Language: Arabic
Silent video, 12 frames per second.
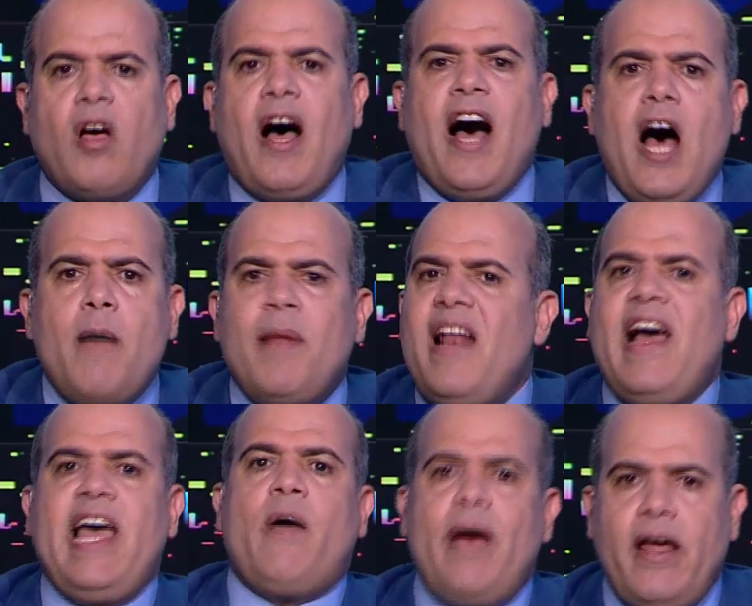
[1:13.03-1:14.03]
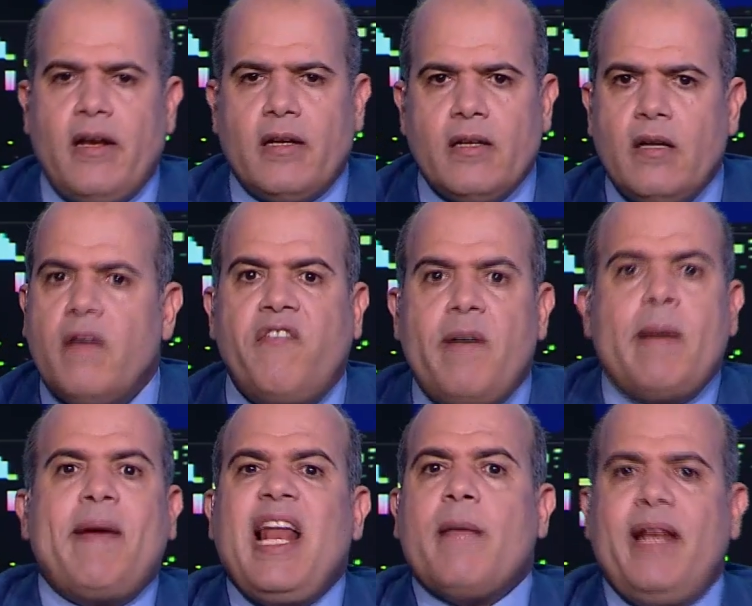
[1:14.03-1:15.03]
طعام للحيوان فما
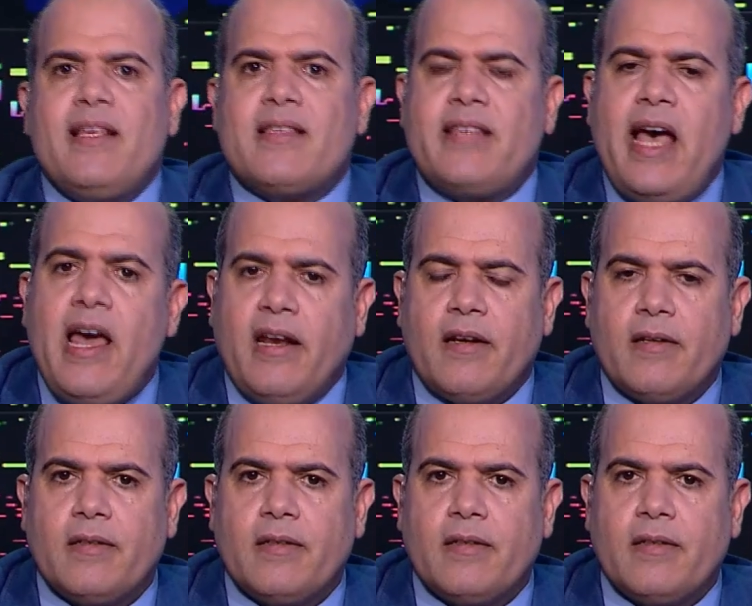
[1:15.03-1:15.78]
بالك بالانسان